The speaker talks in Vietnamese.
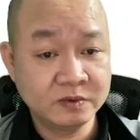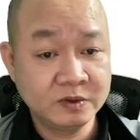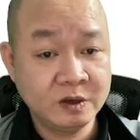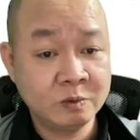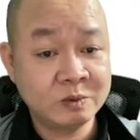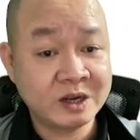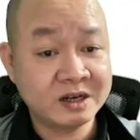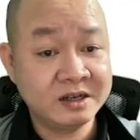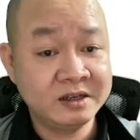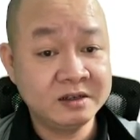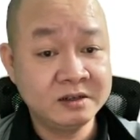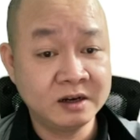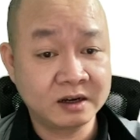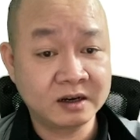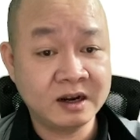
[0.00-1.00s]
ông đang đi
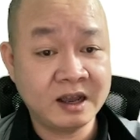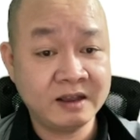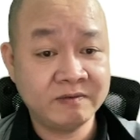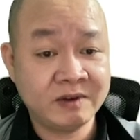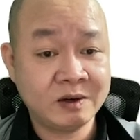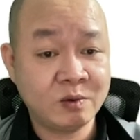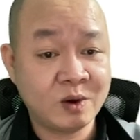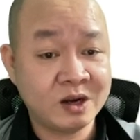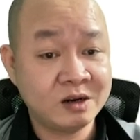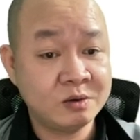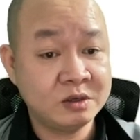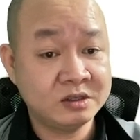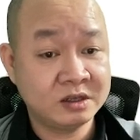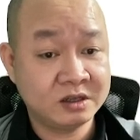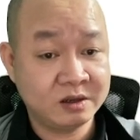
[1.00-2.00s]
ngược lại văn hóa đạo
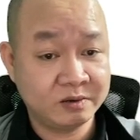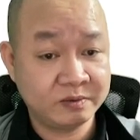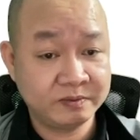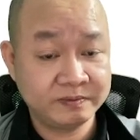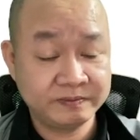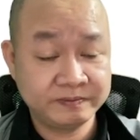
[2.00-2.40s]
đức dân tộc.